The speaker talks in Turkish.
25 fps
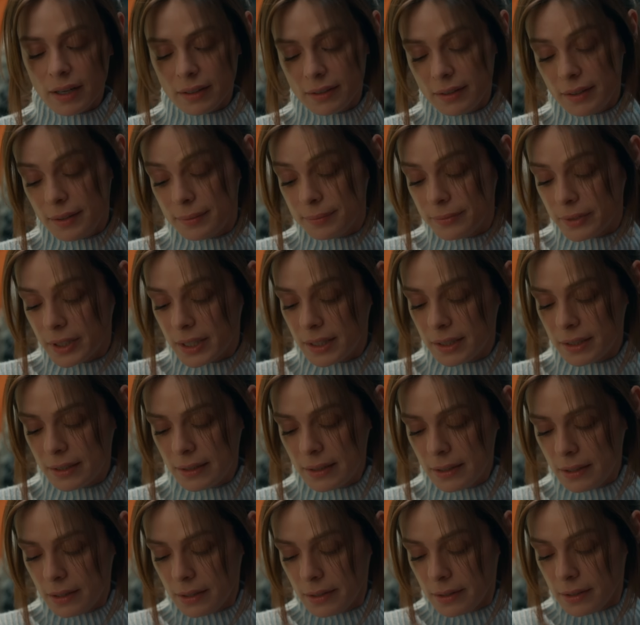verdiğim ve
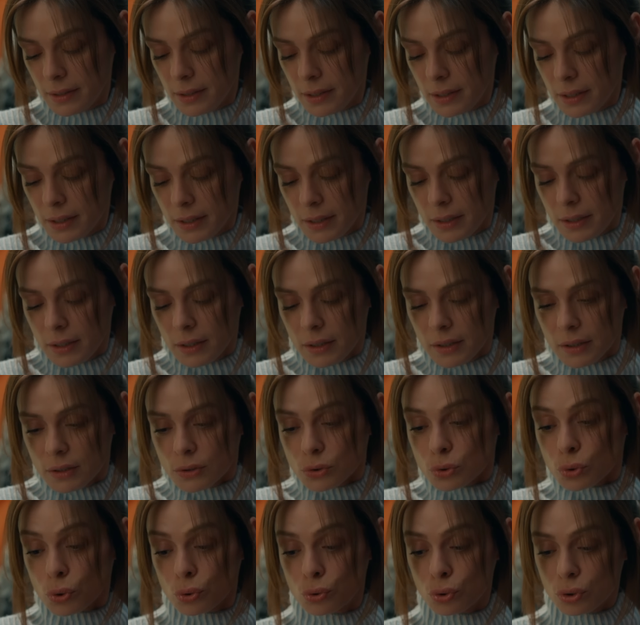
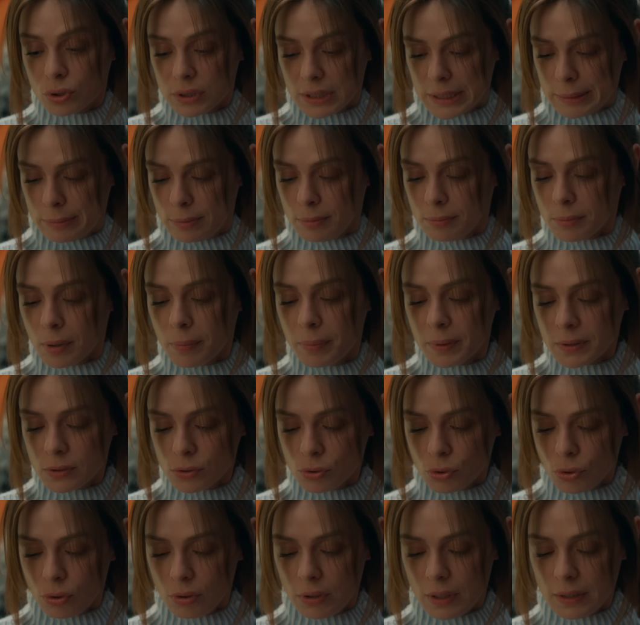Çocuklarımın
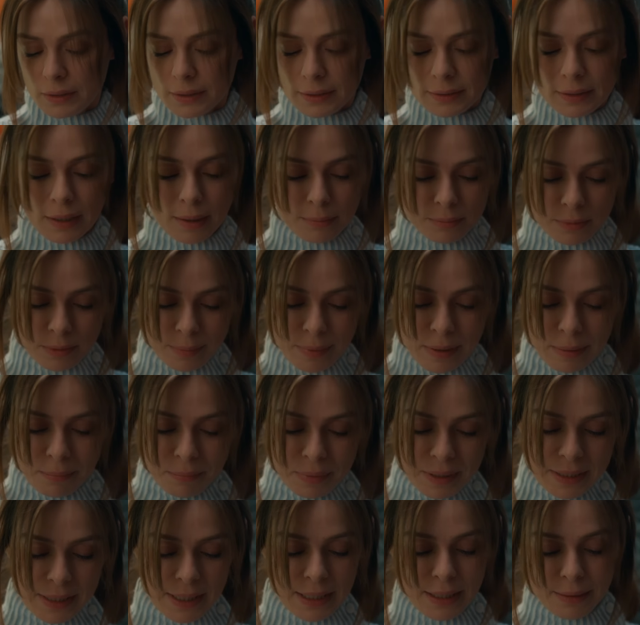babası olan adamla
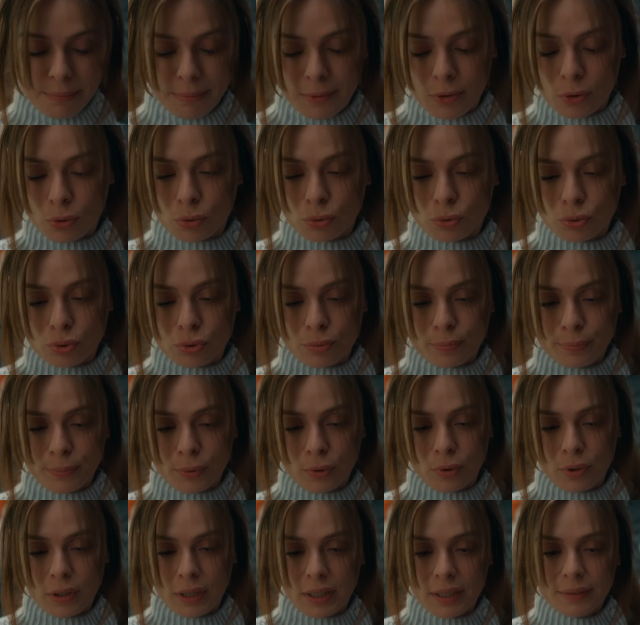ben bir kere bile
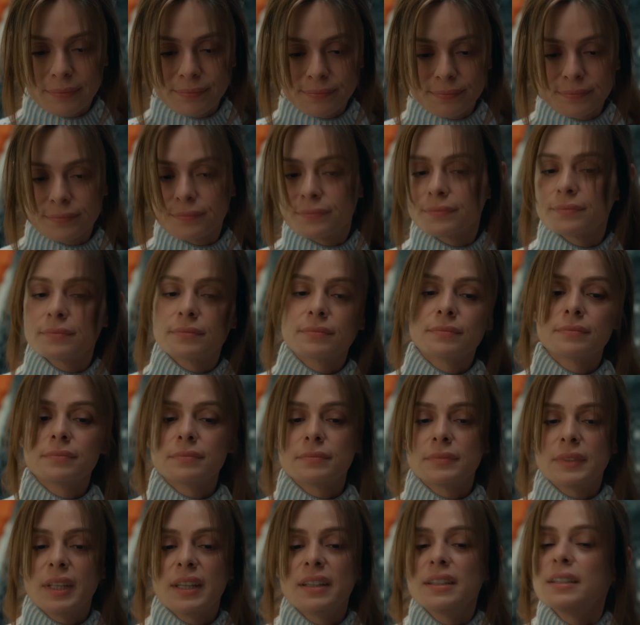oturup böyle
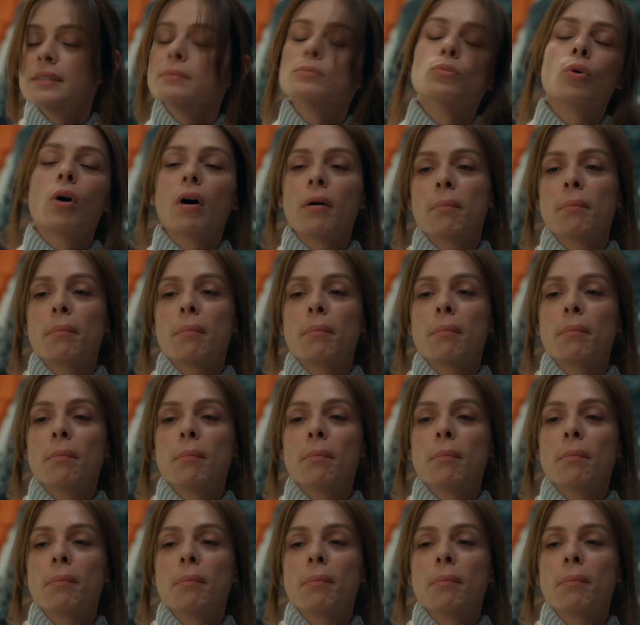derin